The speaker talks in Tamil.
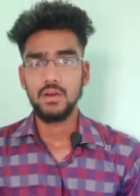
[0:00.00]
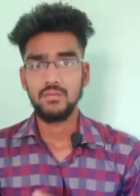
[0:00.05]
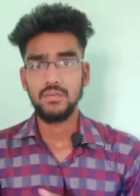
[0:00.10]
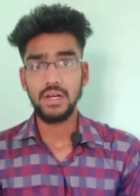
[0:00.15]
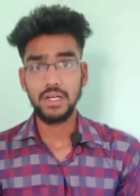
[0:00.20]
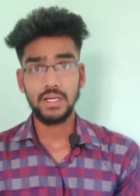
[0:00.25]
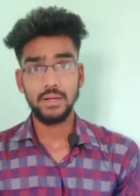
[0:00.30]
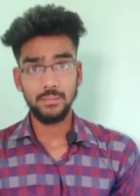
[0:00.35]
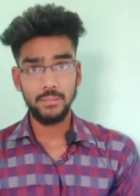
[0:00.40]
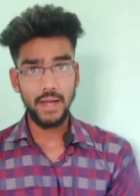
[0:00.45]

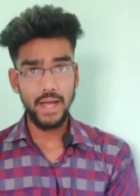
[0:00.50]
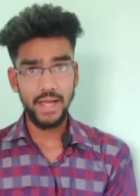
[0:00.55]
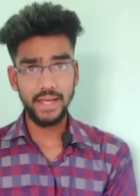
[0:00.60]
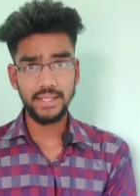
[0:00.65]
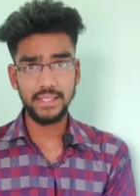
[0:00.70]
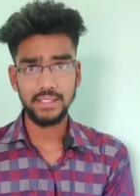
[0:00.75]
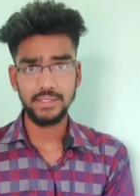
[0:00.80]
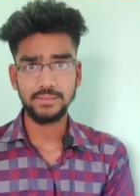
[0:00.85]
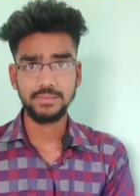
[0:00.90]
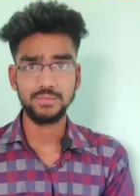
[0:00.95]
வெல்கம்
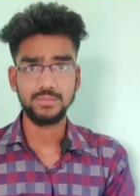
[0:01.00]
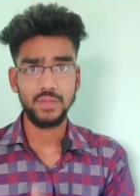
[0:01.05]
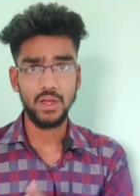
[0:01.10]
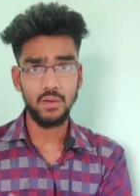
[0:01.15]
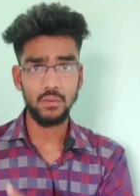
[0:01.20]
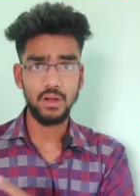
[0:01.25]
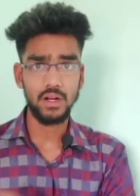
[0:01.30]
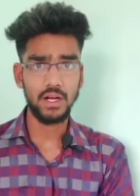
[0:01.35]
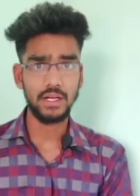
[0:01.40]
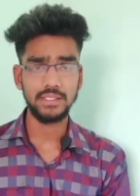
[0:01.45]
பேக்
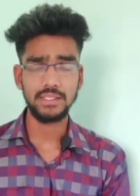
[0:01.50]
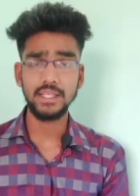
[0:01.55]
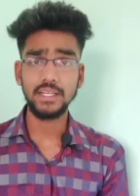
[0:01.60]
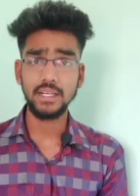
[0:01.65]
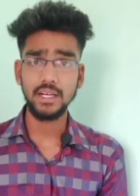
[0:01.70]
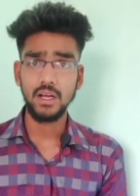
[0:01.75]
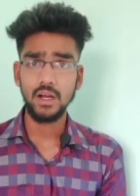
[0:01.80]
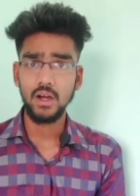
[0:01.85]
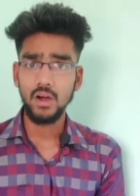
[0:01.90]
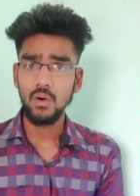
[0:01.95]
நான் உங்கள்
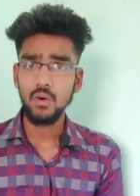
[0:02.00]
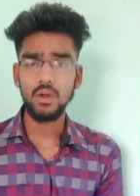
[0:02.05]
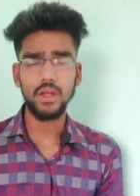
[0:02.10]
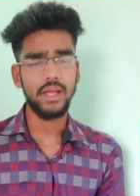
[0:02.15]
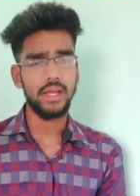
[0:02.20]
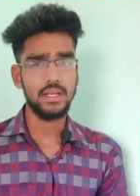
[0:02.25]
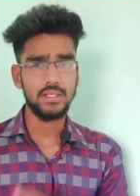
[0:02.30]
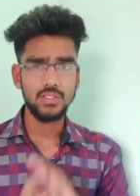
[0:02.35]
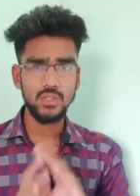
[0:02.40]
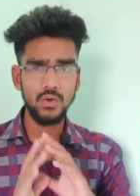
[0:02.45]
கார்த்திக் ஓகே